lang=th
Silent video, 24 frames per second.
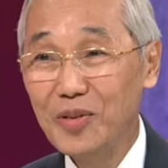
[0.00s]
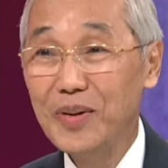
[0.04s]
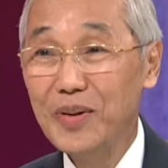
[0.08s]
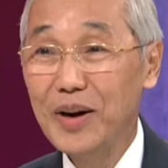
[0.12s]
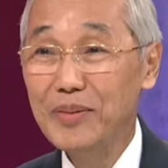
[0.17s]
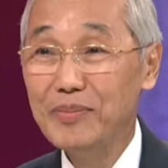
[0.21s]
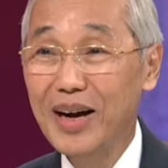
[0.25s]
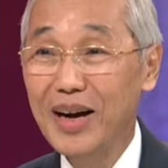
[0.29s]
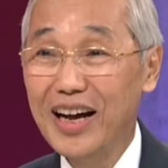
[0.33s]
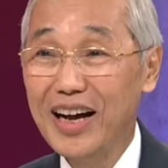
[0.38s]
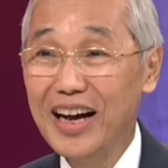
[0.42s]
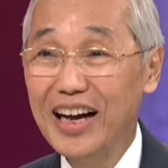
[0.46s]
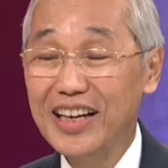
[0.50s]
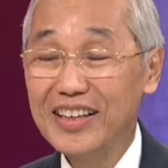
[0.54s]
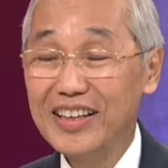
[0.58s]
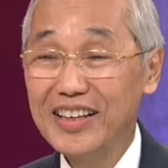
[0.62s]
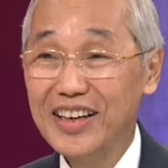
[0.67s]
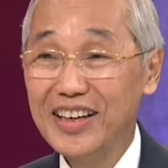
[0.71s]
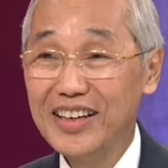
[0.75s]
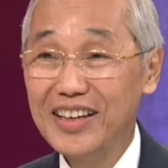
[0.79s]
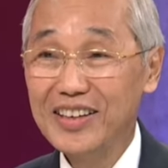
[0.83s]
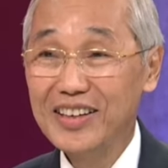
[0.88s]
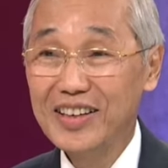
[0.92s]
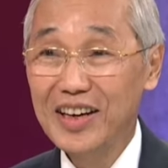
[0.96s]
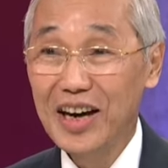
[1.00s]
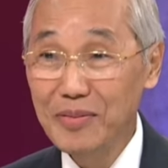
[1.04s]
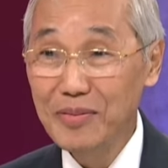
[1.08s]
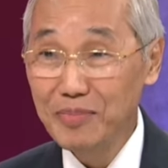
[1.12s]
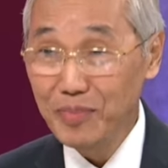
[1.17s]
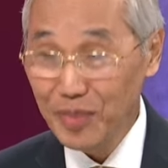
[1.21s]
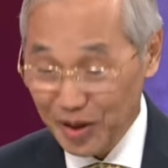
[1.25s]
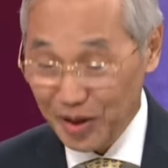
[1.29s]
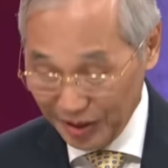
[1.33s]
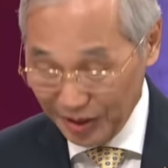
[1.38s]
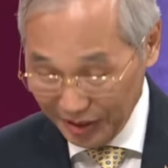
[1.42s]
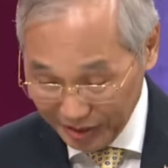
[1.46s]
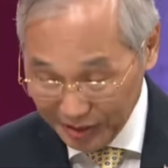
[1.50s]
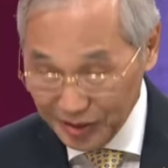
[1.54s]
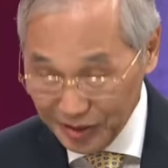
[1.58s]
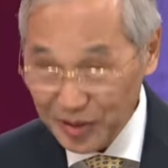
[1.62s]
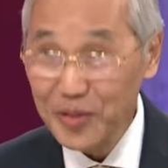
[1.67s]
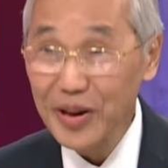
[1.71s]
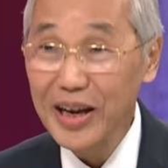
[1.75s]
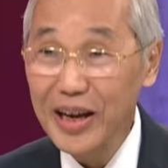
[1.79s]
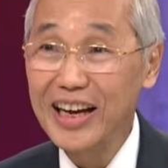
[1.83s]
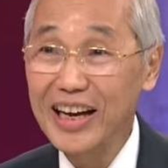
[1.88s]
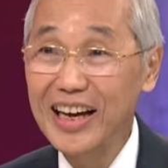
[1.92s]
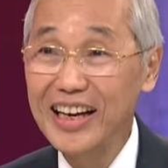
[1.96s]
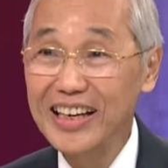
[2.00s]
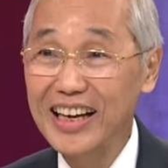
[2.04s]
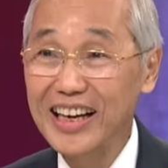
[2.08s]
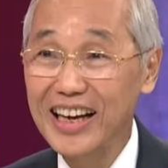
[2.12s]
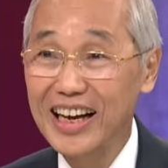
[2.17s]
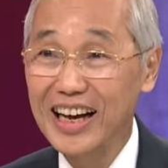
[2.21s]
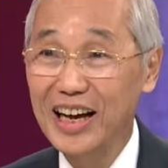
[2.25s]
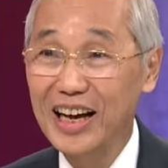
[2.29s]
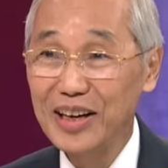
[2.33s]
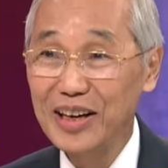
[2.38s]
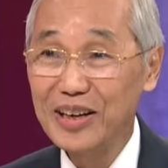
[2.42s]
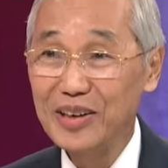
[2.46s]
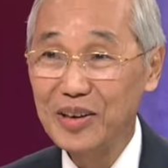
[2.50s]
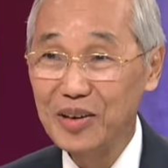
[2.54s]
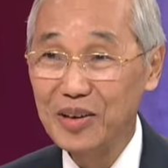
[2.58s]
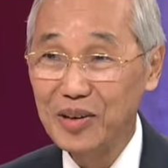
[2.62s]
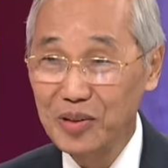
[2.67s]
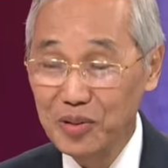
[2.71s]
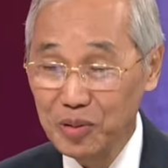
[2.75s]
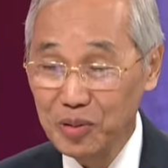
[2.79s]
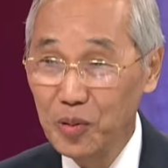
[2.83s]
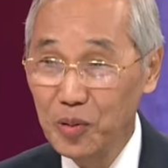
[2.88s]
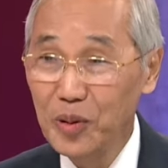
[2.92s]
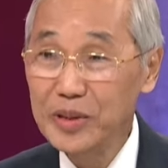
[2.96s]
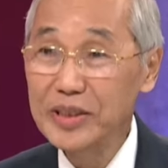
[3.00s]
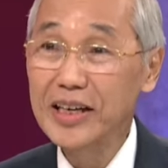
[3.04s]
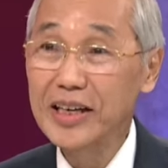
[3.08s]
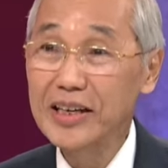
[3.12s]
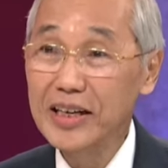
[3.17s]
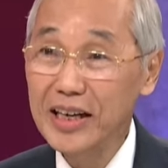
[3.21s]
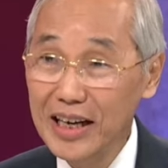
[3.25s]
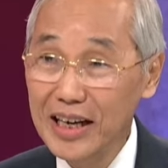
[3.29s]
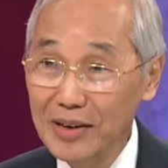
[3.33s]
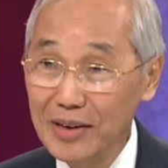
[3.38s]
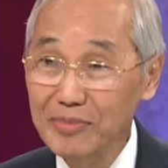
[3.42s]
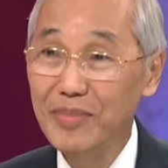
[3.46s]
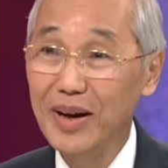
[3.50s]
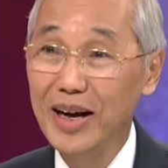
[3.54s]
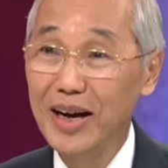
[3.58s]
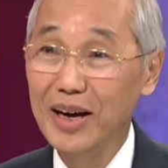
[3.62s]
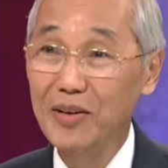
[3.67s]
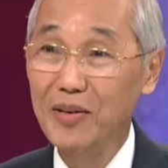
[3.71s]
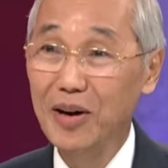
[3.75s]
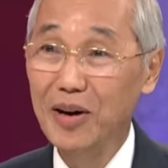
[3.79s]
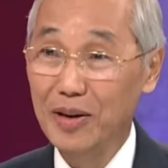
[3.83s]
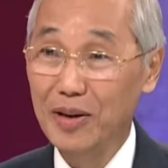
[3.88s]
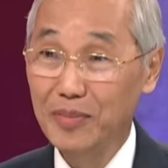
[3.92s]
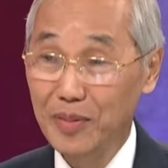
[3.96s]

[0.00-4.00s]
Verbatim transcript: โอบามา ทรัมป์บอกตัวเองเนี่ยควรจะได้รับมาก